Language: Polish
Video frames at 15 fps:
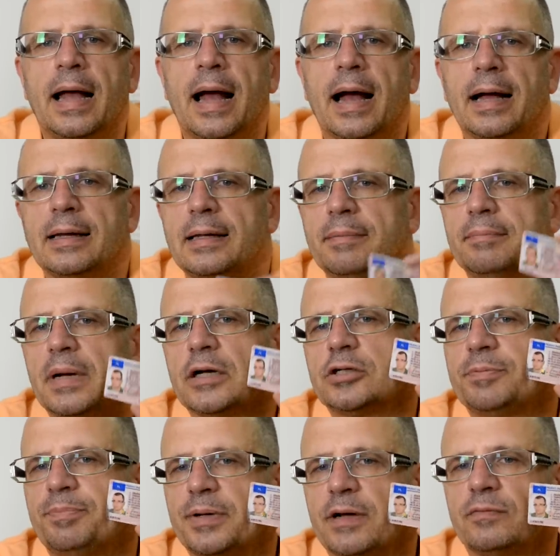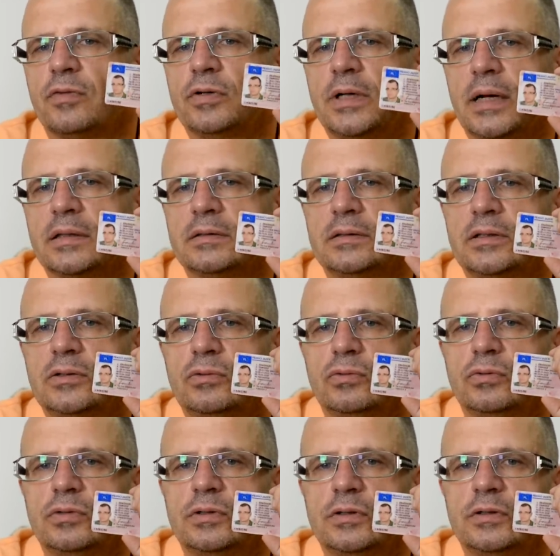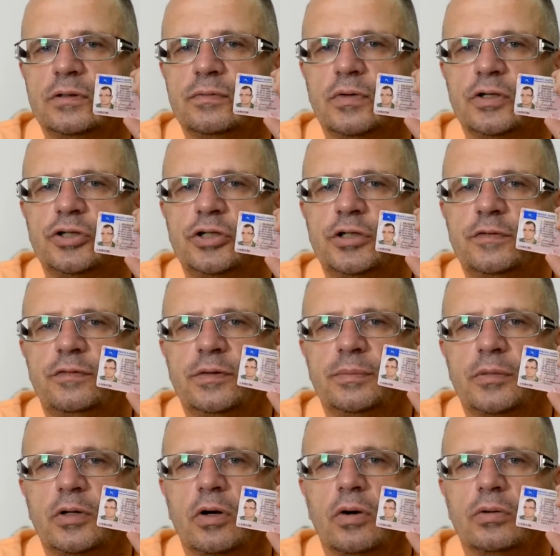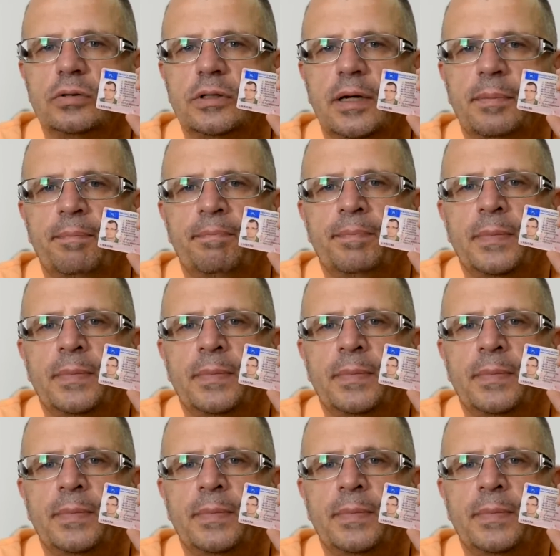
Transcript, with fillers: ale masz prawo jazdy już z właściwym kodem.